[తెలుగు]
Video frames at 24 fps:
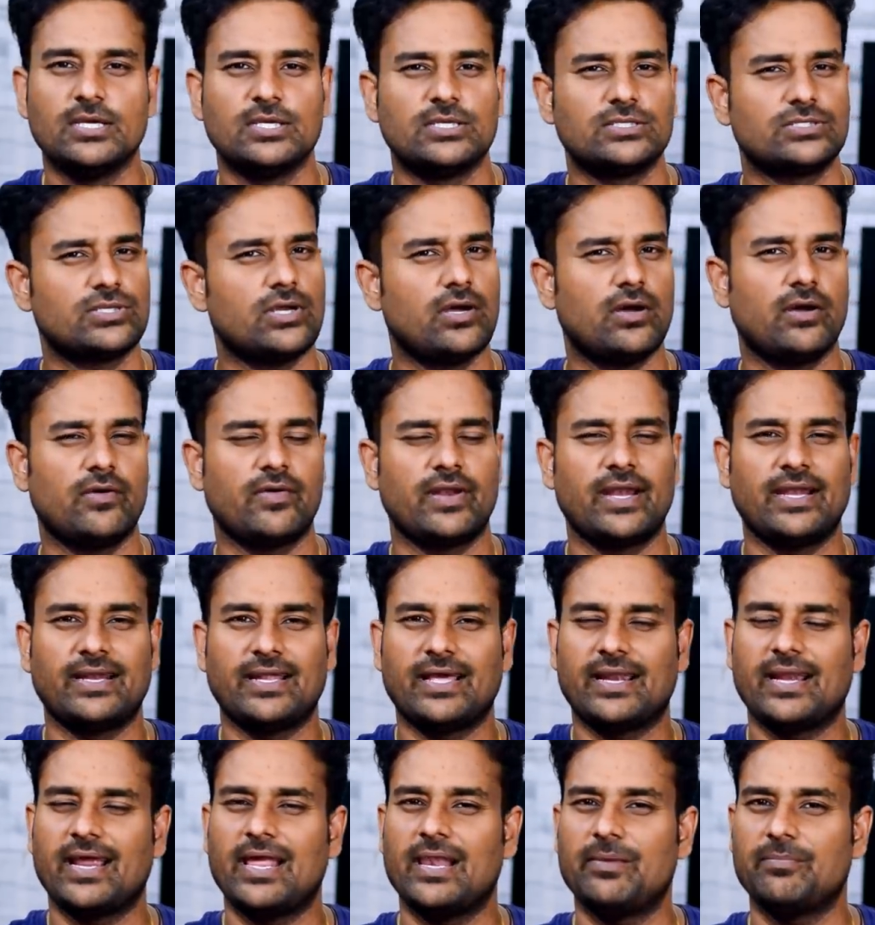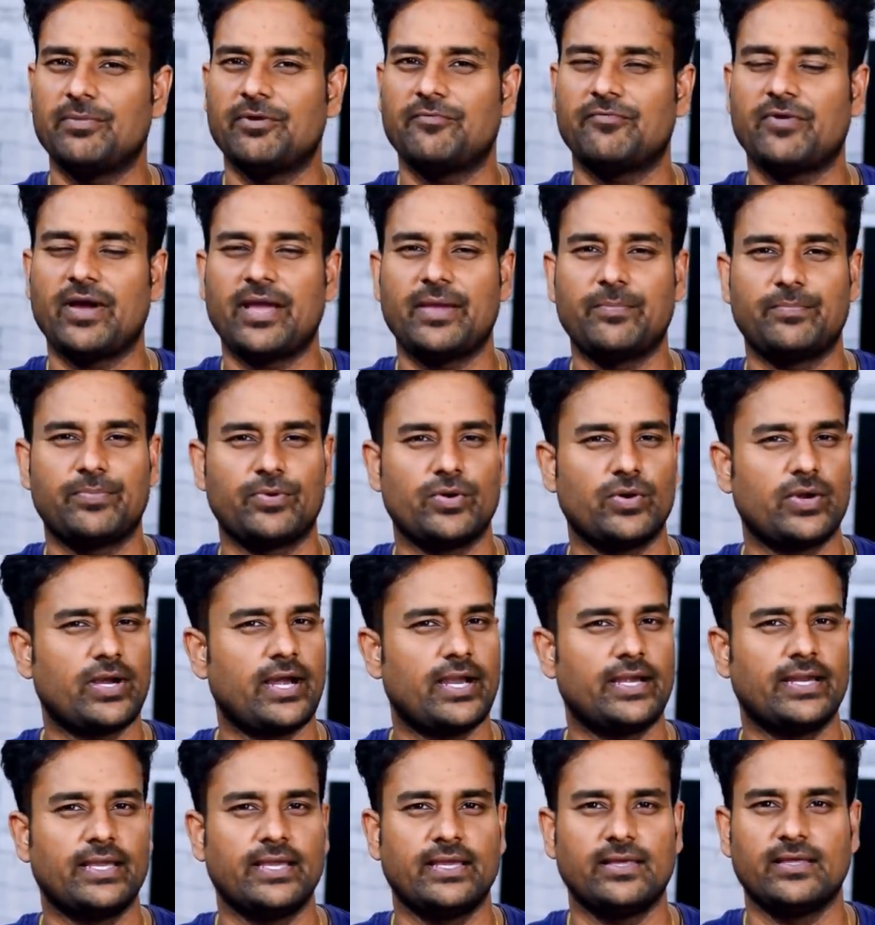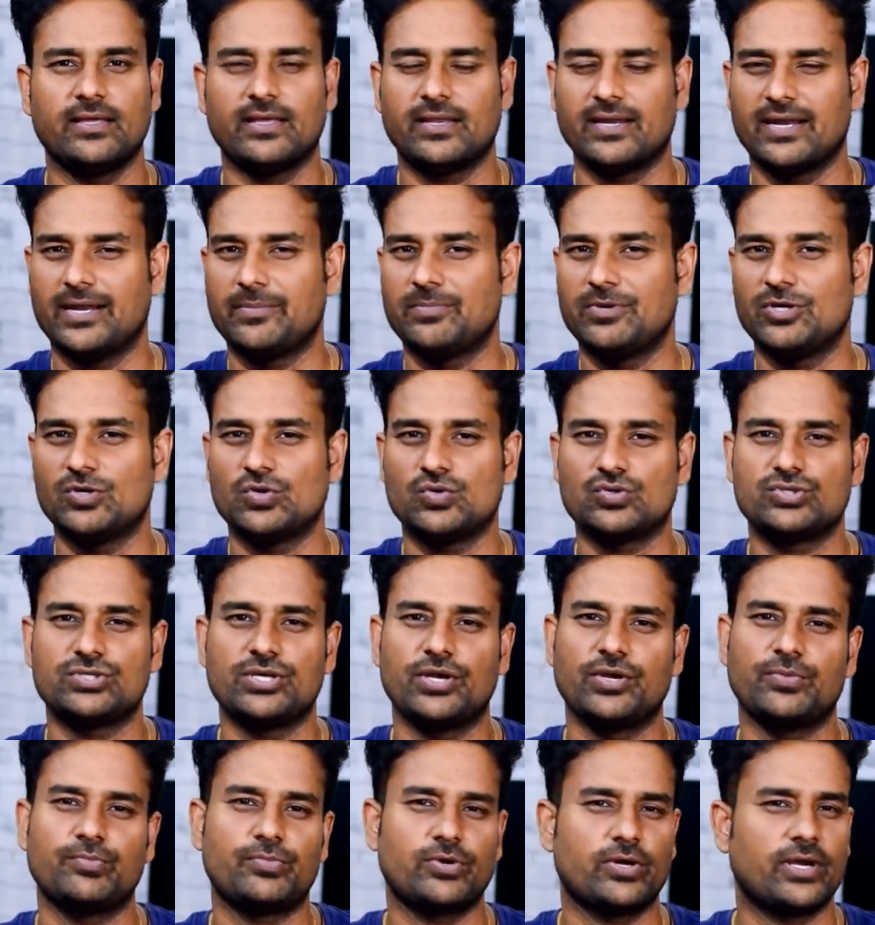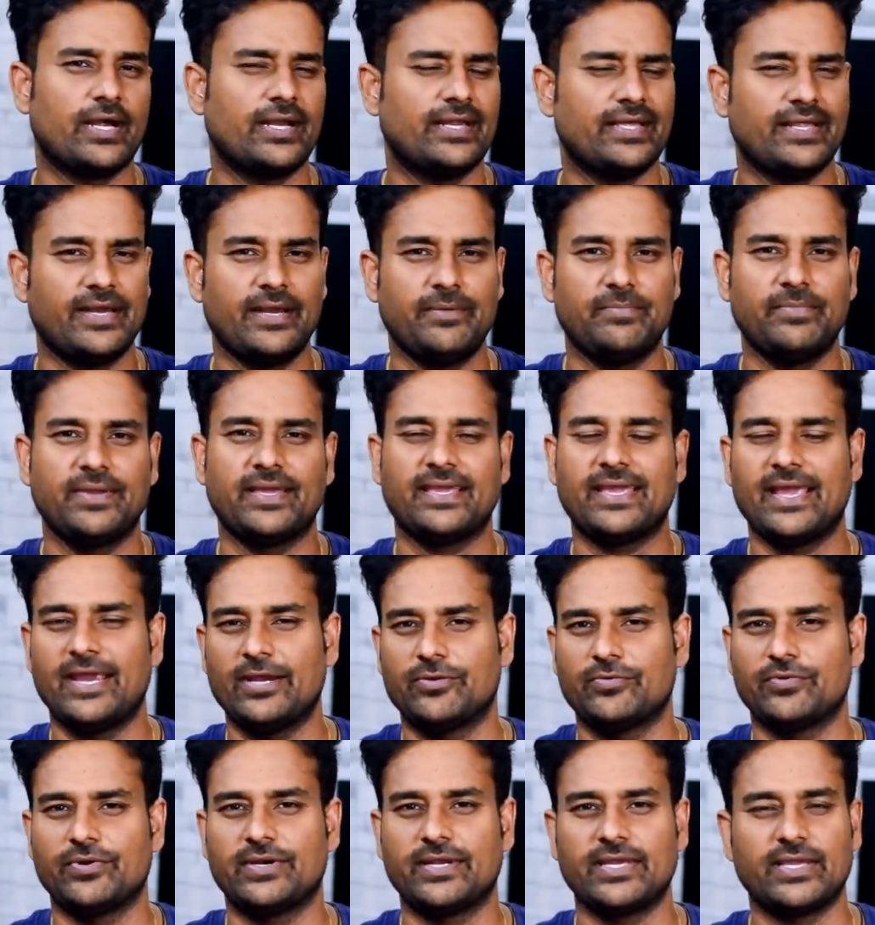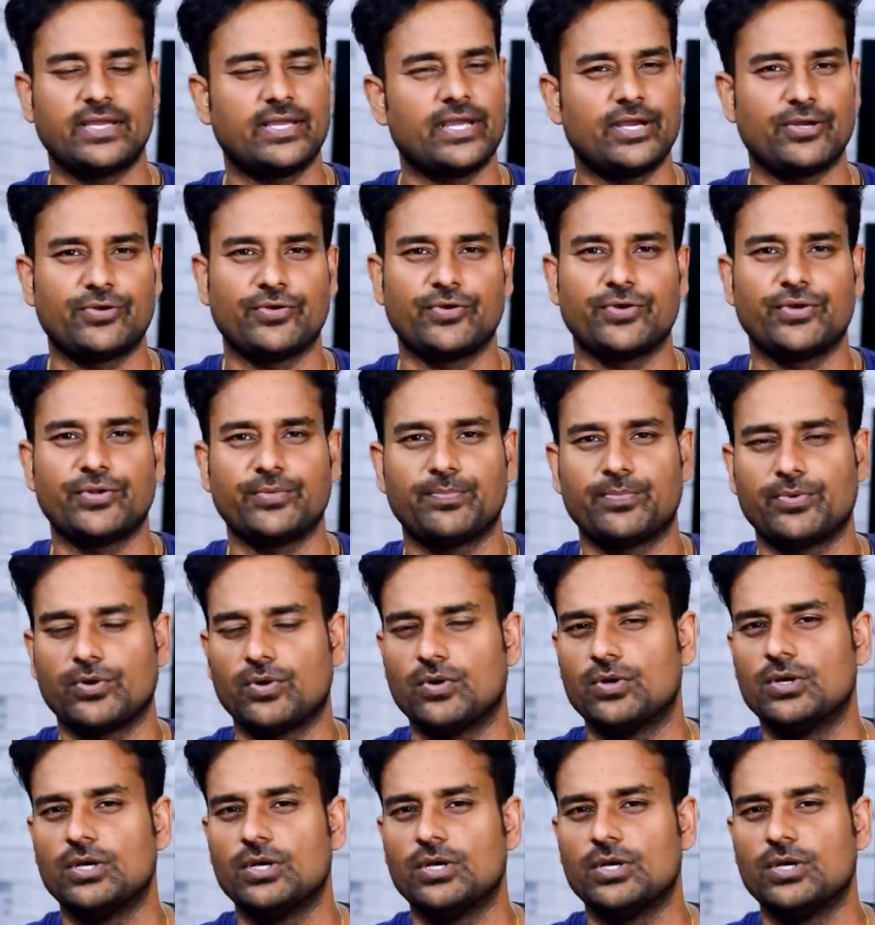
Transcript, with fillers: సో ఎవరైనా రియల్మీ ఫైవ్ ప్రో కానీ రెడ్మీ నోట్ సెవెన్ ప్రో కానీ రెడ్మీ కే ట్వంటీ కే ట్వంటీ ప్రో